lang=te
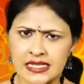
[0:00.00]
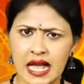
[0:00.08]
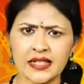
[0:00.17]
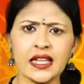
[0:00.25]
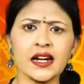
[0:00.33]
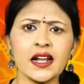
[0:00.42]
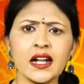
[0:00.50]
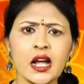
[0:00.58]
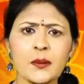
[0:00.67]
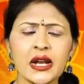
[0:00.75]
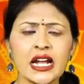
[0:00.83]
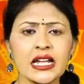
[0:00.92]

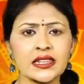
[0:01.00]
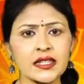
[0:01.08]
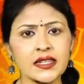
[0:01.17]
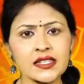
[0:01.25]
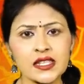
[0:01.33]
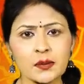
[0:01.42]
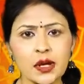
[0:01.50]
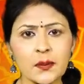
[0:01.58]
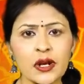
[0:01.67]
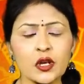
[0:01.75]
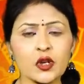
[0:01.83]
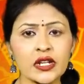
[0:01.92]
సాధారణంగా మనకు అత్యంత
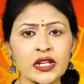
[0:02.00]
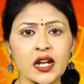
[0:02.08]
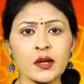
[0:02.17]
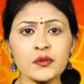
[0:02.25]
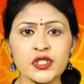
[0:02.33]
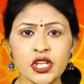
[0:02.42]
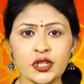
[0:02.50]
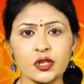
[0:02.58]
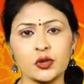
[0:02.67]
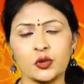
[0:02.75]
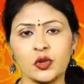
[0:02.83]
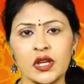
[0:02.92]
సమీపంలోని గ్రహం
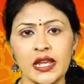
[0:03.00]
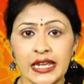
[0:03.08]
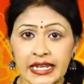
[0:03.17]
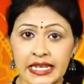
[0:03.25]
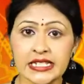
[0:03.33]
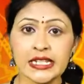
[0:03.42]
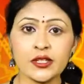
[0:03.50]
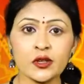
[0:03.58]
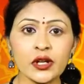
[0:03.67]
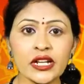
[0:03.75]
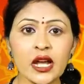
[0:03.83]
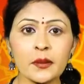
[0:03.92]
చంద్రుడు ఈ
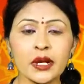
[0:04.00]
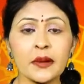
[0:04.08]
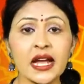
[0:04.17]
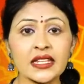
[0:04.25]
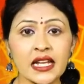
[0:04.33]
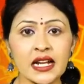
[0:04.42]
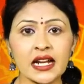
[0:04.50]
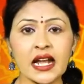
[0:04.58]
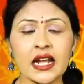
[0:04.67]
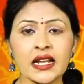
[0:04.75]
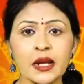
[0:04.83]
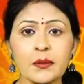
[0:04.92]
చంద్రుడి గమనం
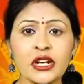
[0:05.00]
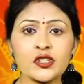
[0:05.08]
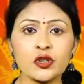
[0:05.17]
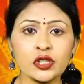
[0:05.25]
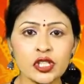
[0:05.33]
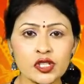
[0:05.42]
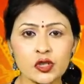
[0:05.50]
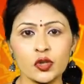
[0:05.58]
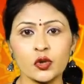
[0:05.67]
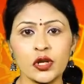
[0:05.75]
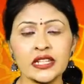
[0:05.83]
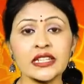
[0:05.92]
ఆధారంగానే మన
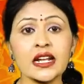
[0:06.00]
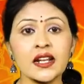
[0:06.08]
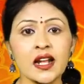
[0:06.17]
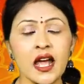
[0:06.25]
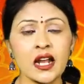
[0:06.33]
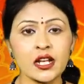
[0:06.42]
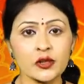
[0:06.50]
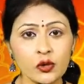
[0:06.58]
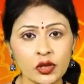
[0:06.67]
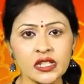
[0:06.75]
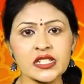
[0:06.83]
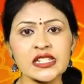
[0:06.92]
జ్యోతిష్యులు ఇతర గ్రహాలను
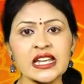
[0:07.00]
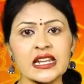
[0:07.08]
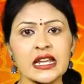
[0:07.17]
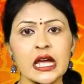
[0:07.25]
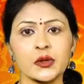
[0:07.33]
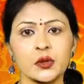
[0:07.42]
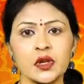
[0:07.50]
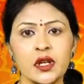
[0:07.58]
గుర్తించగలిగారు